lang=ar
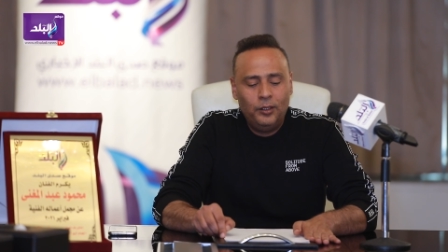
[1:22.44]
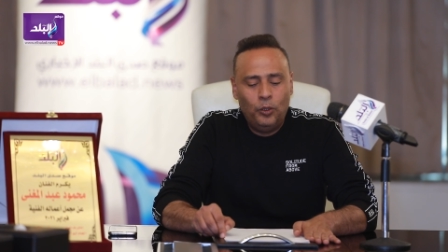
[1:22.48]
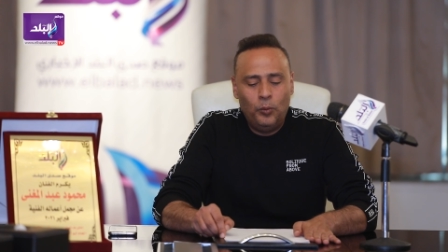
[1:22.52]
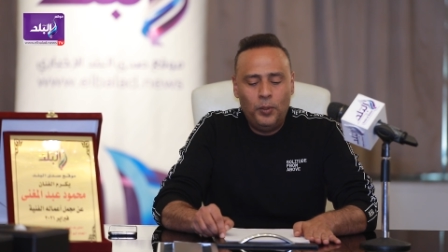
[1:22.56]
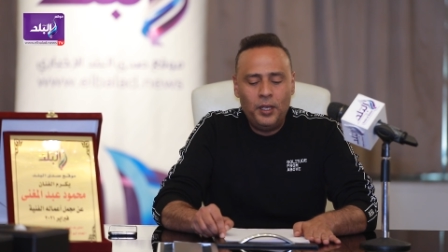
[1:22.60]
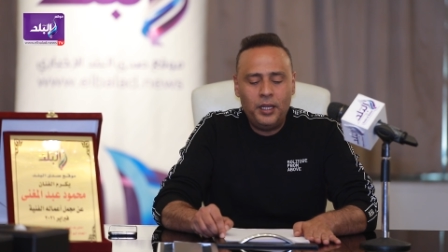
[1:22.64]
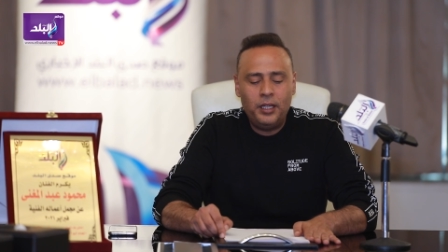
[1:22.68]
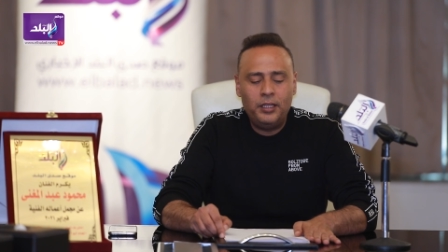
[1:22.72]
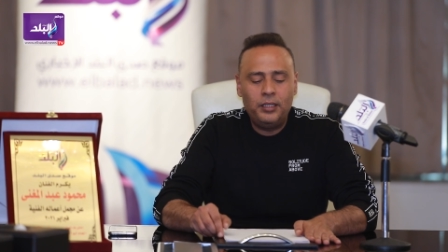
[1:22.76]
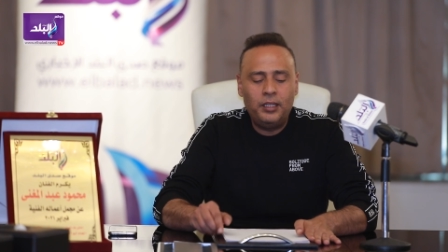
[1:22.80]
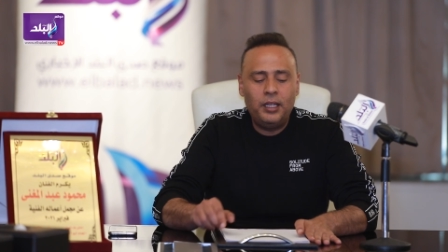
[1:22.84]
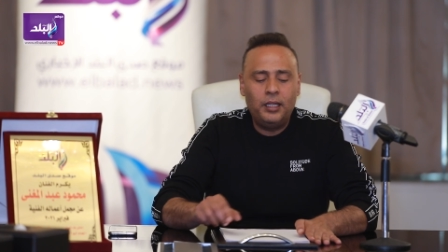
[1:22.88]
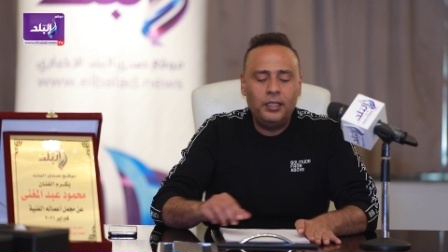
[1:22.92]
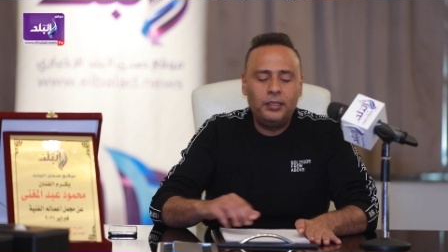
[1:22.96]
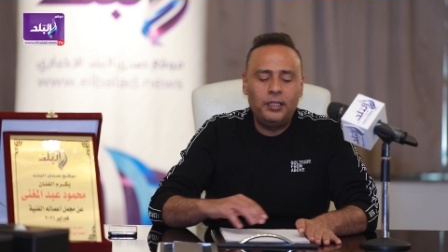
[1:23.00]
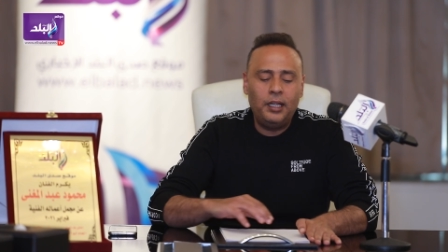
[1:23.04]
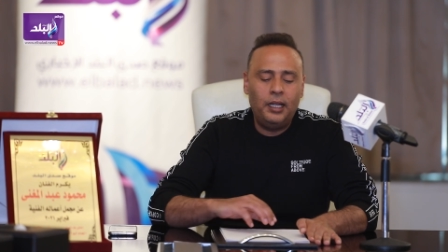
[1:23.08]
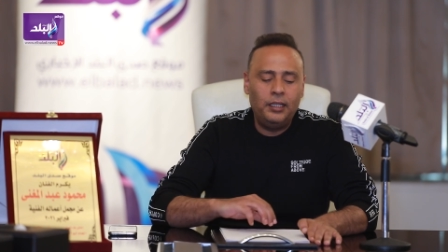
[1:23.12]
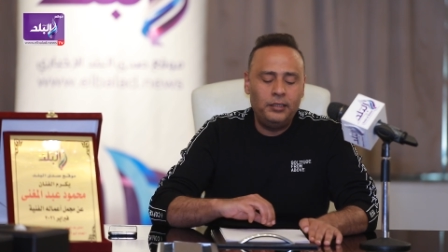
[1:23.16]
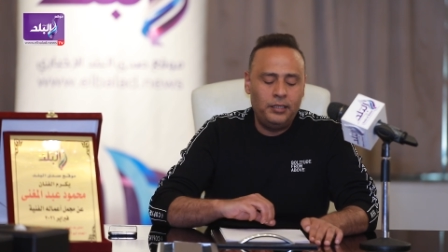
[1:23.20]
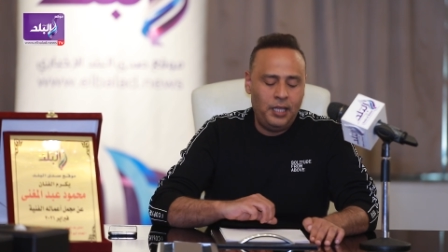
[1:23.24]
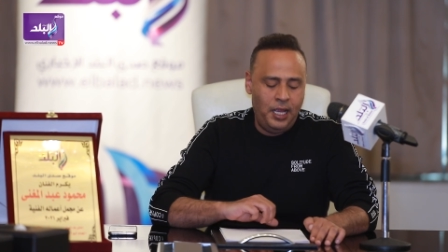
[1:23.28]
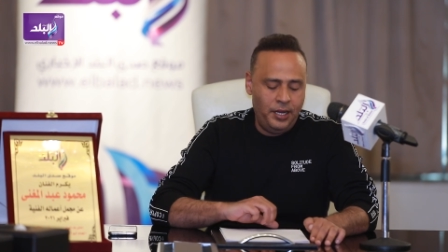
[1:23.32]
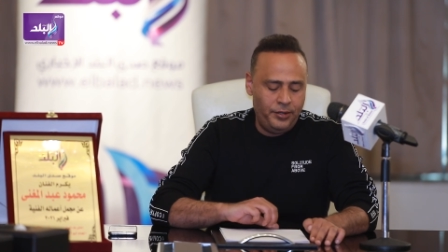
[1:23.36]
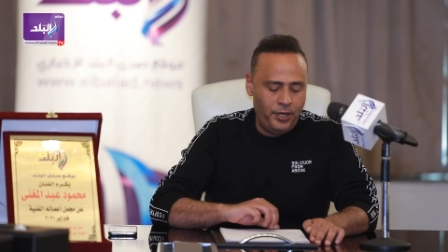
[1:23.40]
وبعدين ده
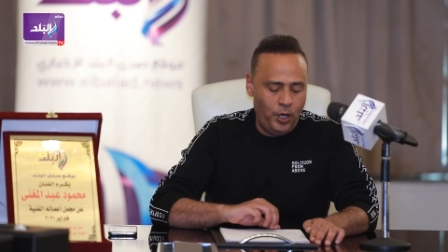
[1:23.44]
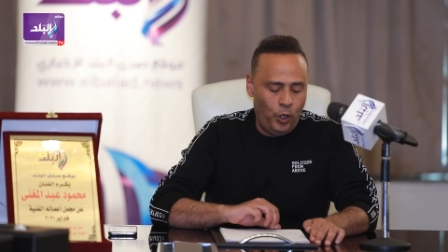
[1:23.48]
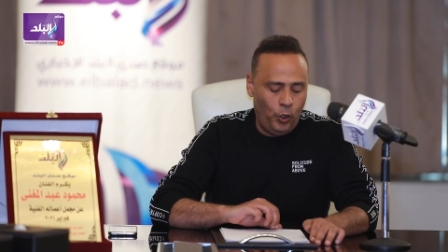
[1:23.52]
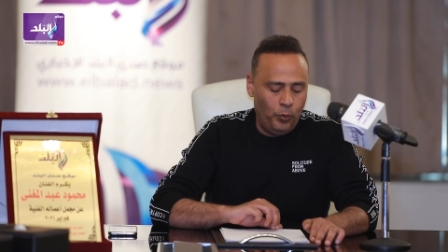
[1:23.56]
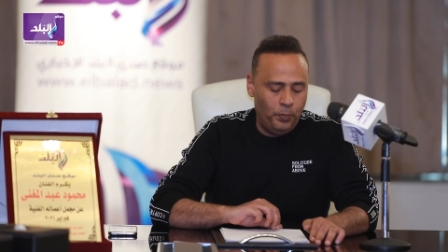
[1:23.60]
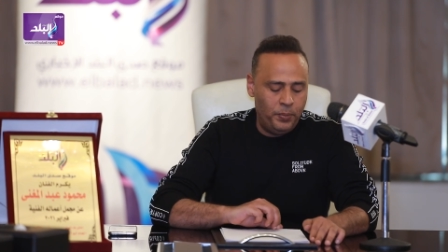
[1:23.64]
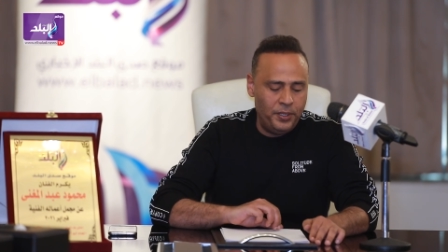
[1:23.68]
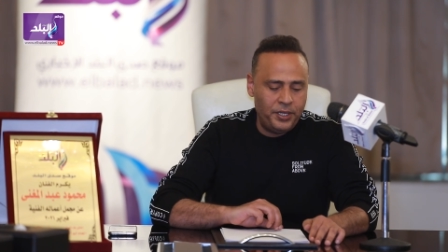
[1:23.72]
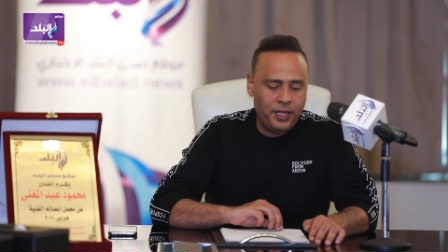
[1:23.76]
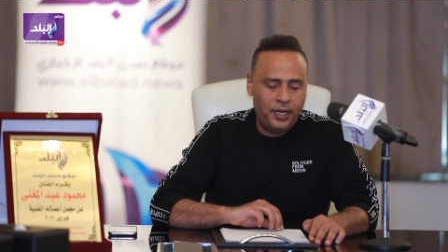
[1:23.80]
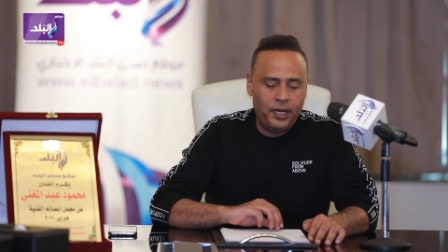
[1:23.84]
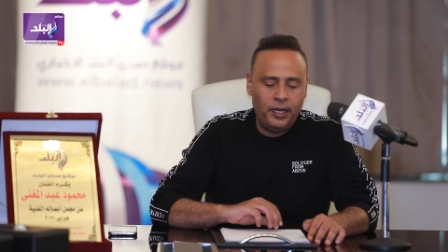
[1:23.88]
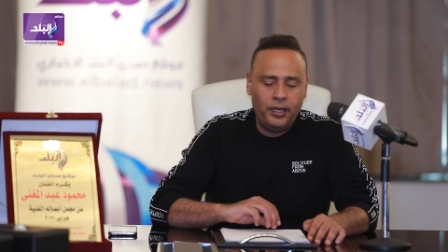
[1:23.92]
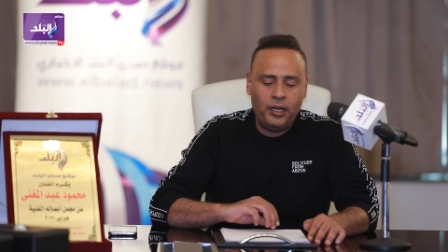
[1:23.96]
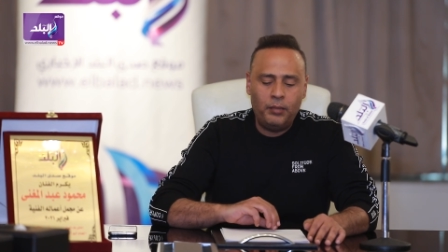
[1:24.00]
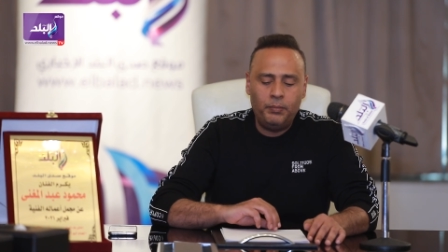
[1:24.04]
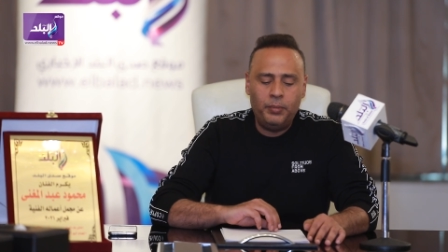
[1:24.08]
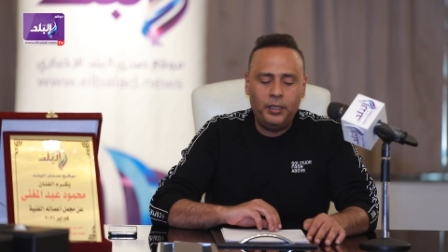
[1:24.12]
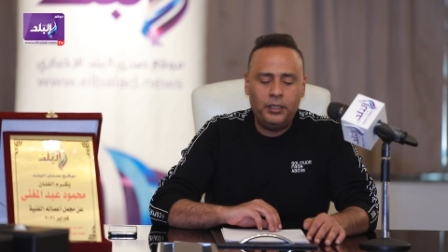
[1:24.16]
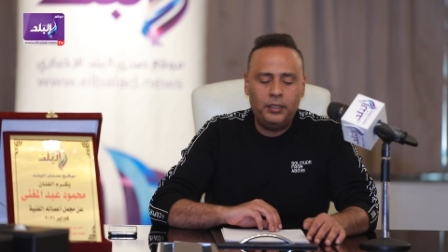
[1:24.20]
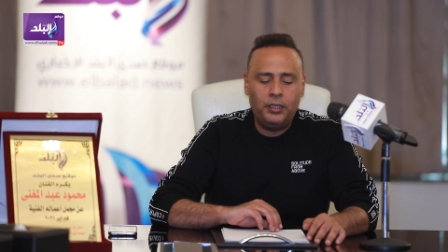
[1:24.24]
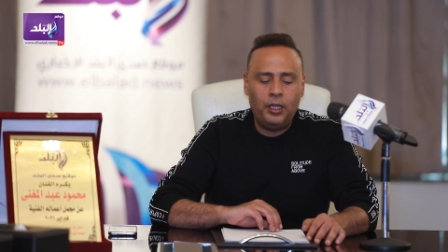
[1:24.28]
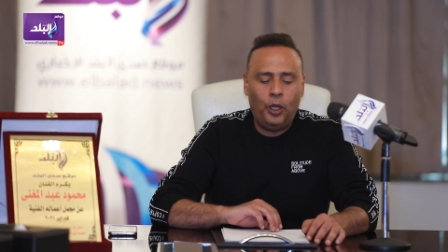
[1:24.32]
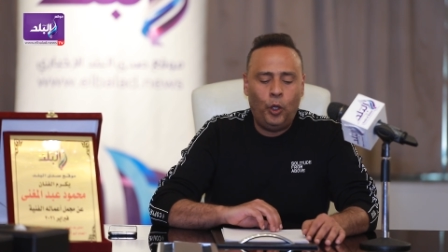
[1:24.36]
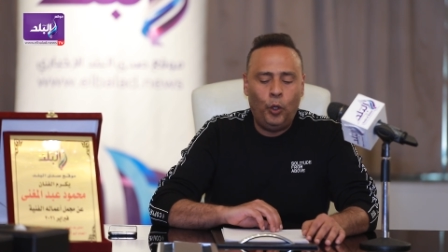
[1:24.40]
ده, ده احنا حبنا لآل
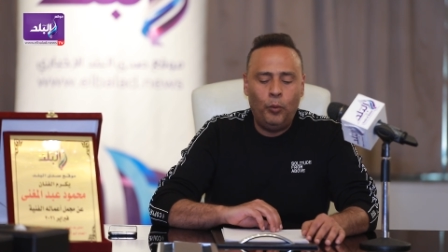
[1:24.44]
البيت ده